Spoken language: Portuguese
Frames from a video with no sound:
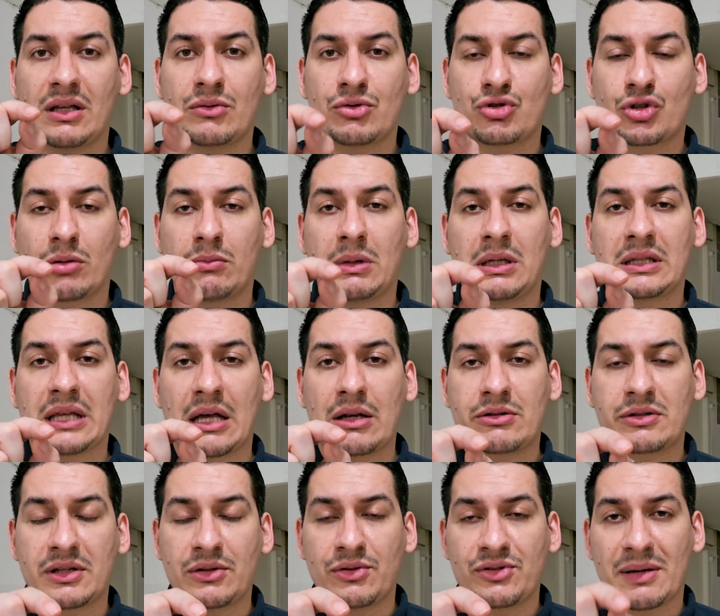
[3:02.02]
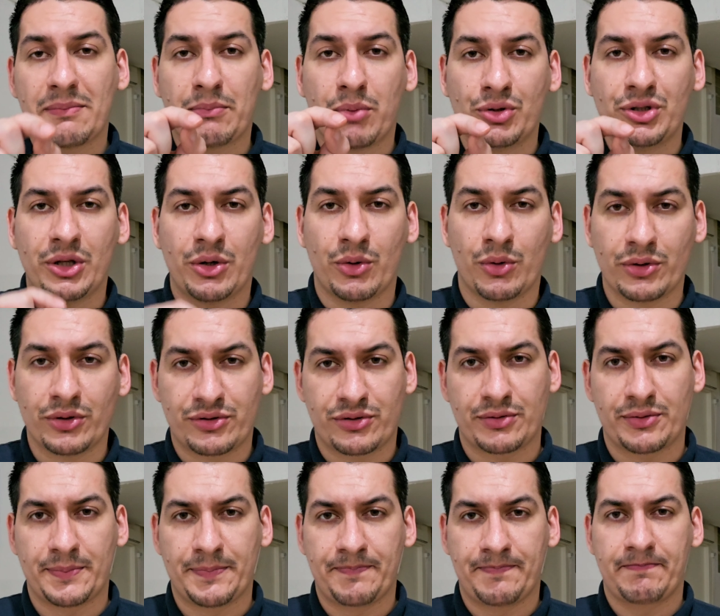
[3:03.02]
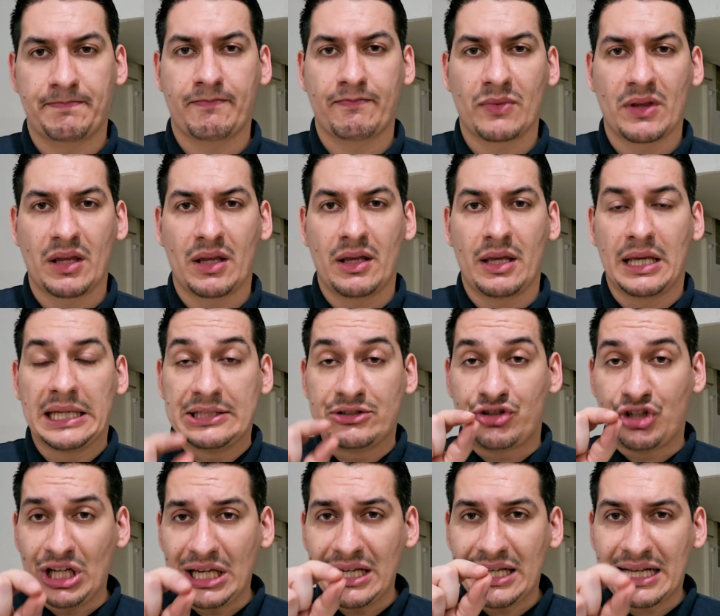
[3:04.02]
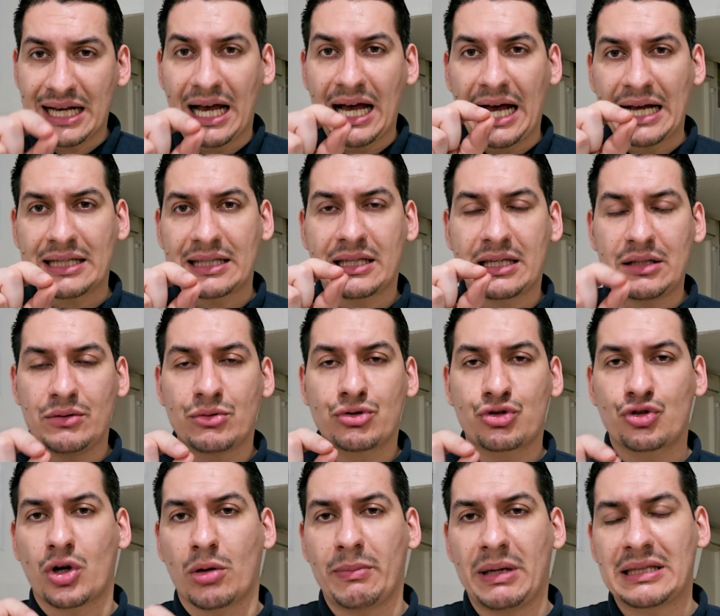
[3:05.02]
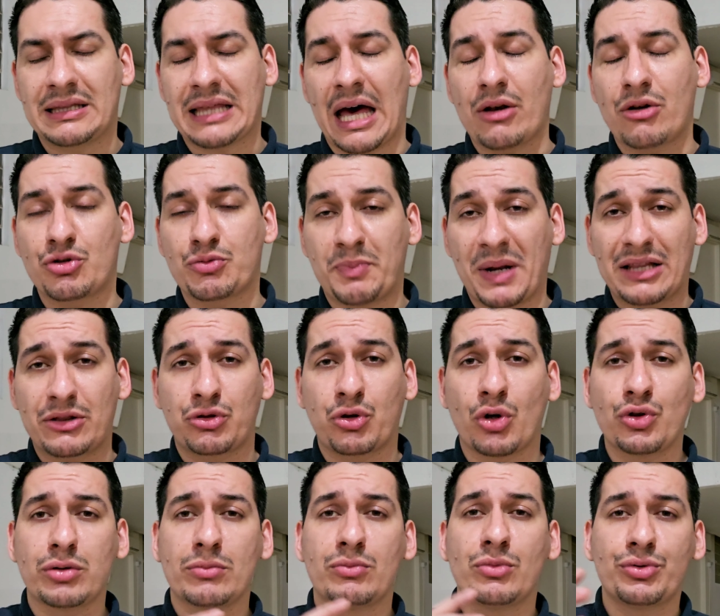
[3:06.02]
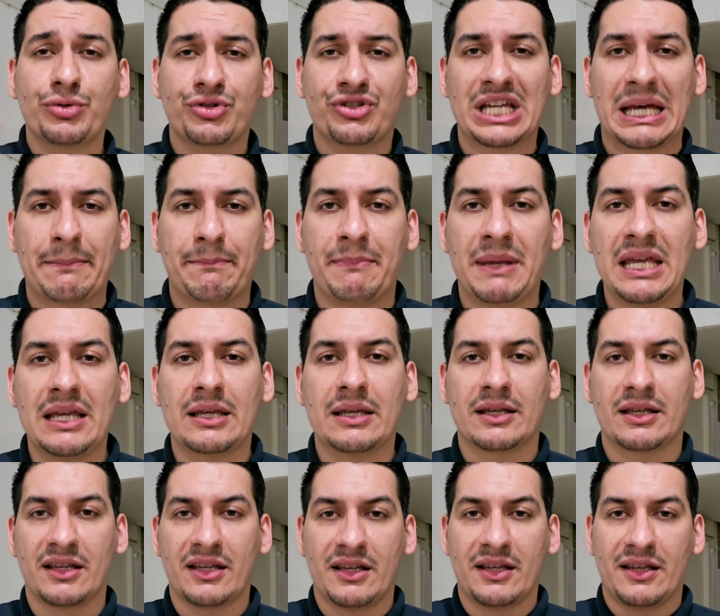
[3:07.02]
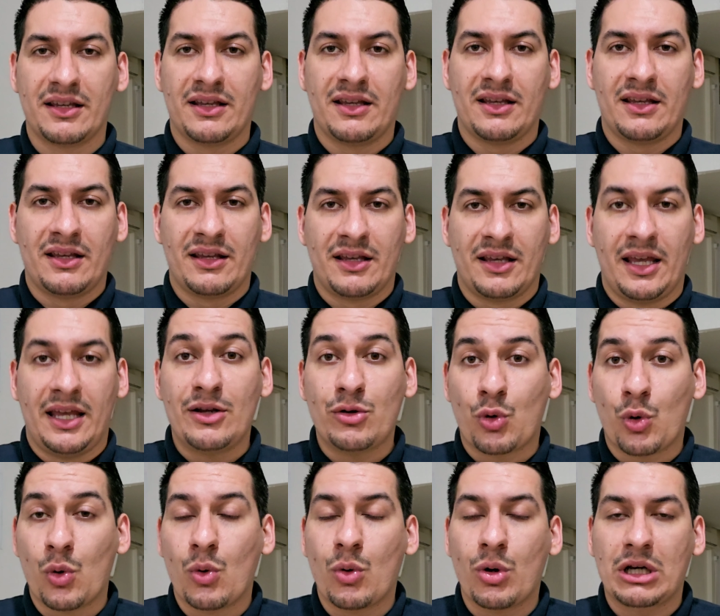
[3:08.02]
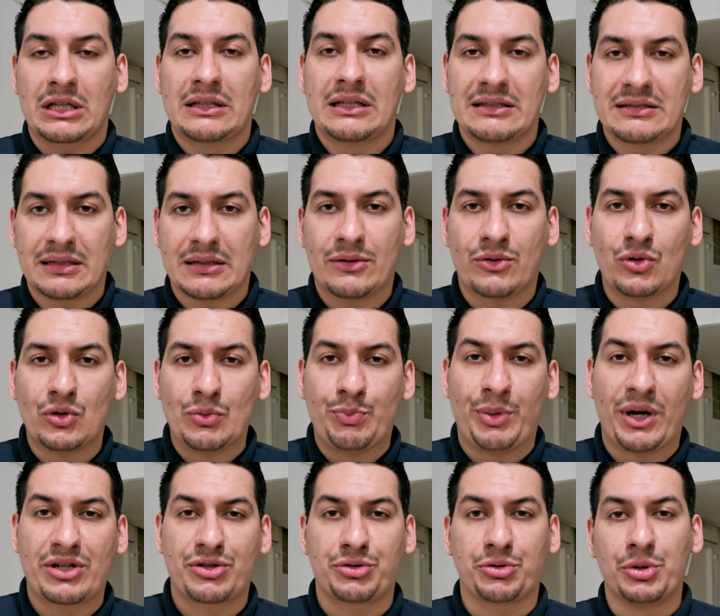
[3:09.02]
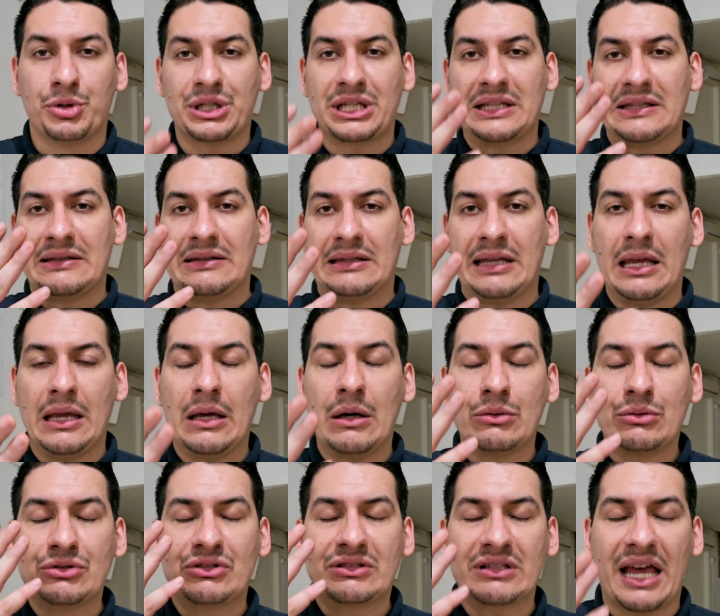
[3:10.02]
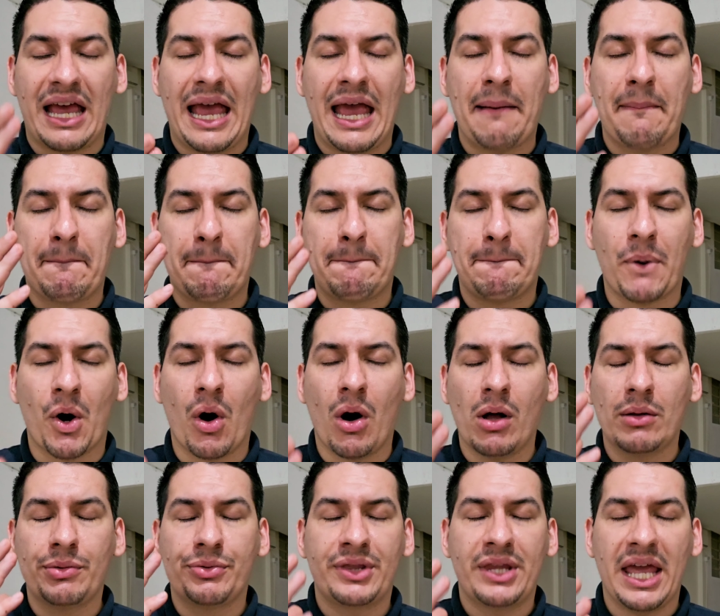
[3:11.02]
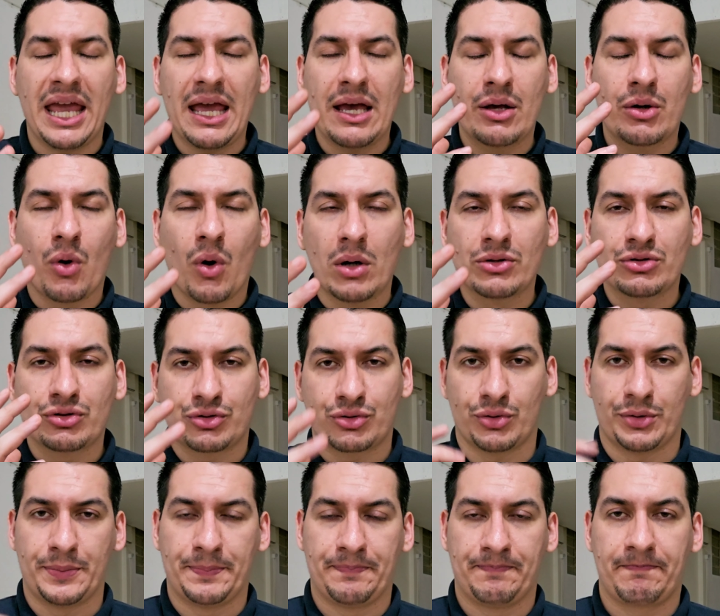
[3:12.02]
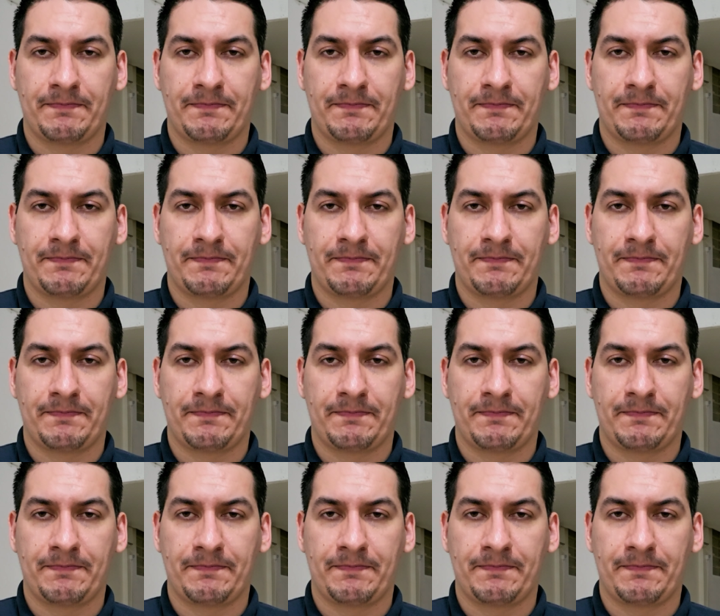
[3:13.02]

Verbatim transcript: aqui nos comentários que Deus é poderoso. Diga aqui nos comentários para todo mundo saber, em concordância com o pastor, que Deus é poderoso.